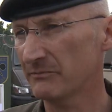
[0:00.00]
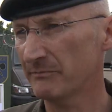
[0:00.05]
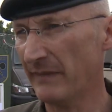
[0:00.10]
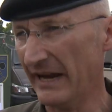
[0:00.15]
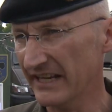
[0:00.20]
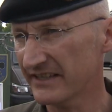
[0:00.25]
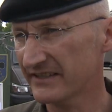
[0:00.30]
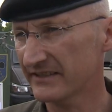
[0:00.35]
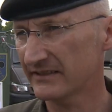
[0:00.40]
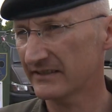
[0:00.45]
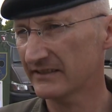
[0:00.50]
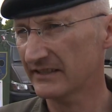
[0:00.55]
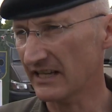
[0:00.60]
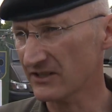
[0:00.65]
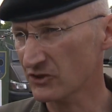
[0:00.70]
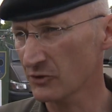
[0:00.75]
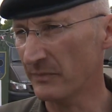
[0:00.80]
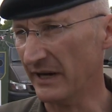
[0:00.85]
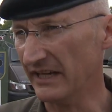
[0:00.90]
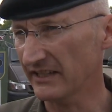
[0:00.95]
äh,
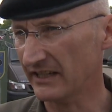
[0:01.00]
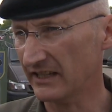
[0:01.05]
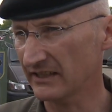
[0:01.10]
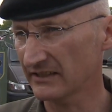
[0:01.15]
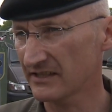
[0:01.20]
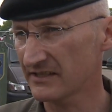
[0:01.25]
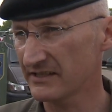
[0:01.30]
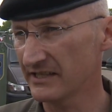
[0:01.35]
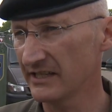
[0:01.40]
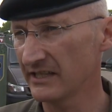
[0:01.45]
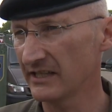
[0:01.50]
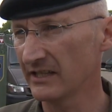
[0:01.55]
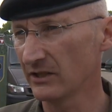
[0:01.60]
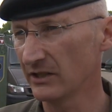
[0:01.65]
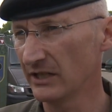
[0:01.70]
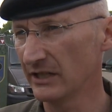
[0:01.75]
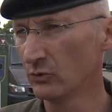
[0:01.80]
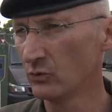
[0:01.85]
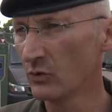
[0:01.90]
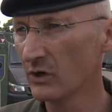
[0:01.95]
dazu beitragen, dass die
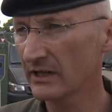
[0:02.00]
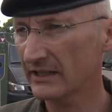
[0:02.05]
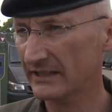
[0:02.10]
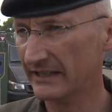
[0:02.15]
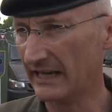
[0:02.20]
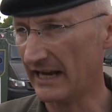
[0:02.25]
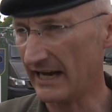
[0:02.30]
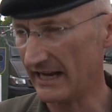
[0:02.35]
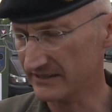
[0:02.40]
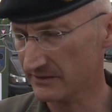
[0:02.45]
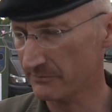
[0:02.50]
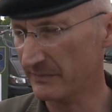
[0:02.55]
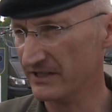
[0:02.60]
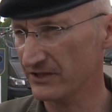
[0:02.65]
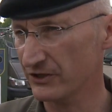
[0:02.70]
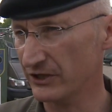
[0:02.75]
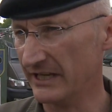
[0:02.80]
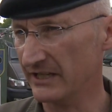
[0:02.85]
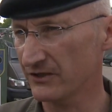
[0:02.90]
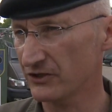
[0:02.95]

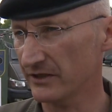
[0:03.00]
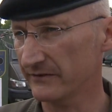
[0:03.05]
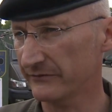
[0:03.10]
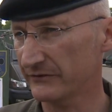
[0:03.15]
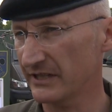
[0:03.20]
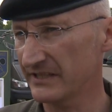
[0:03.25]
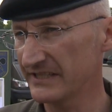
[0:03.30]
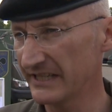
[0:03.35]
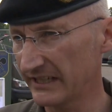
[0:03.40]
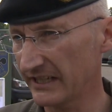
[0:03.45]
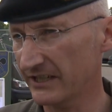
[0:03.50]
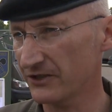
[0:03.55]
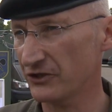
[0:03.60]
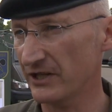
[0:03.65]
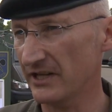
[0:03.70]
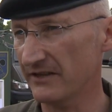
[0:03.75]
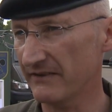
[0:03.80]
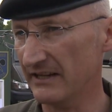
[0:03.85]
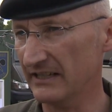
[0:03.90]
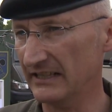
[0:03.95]
EU-Ratspräsidentschaft
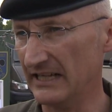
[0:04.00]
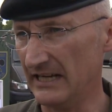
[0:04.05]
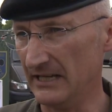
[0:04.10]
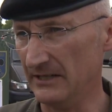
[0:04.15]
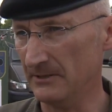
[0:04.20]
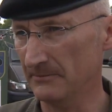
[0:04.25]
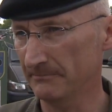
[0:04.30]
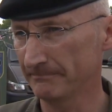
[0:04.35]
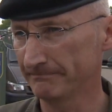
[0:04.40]
sichergestellt werden kann.